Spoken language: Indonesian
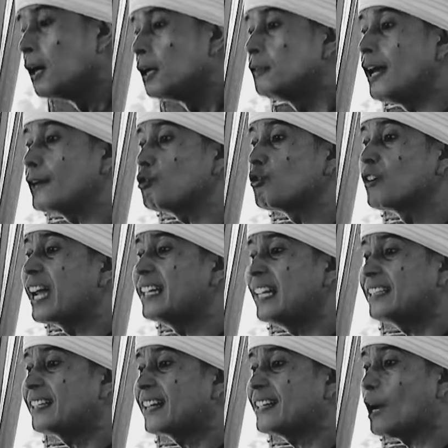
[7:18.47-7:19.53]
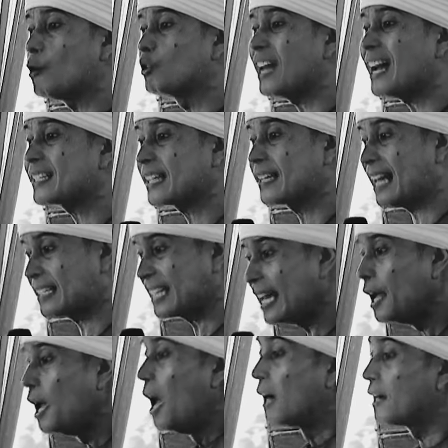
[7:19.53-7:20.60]
Yaitu genetika Yahudi Askenazi.
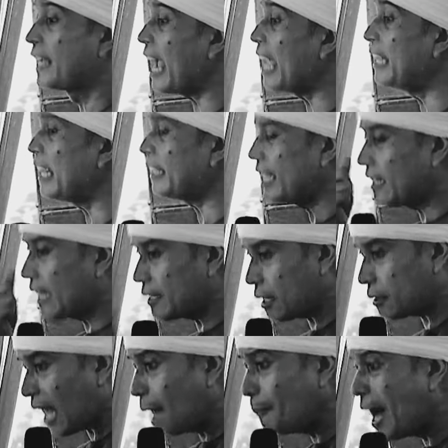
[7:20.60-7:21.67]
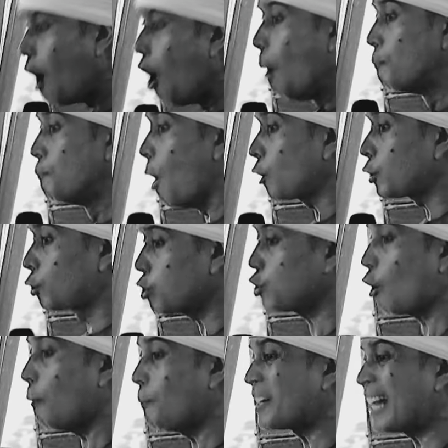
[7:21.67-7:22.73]
Genetikanya sama. Modus
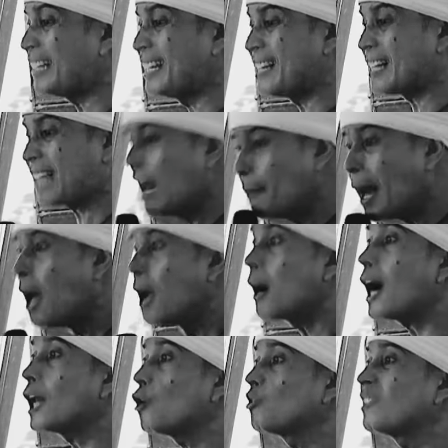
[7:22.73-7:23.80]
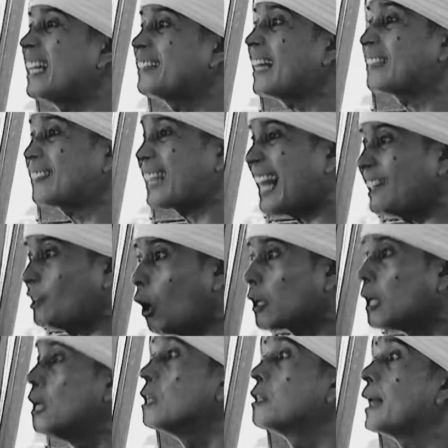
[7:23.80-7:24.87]
operandinya sama. Kalau kita tregor
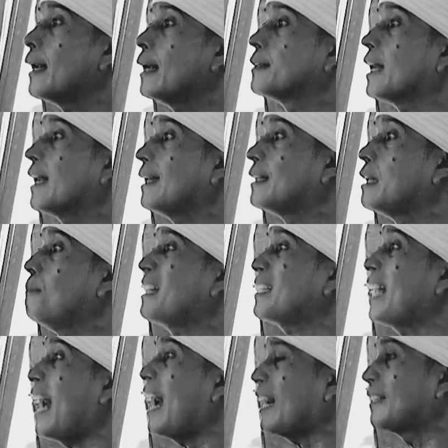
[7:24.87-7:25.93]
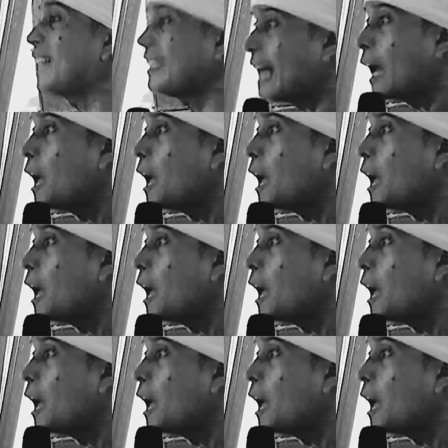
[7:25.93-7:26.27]
jangan-jangan di masa yang akan datang,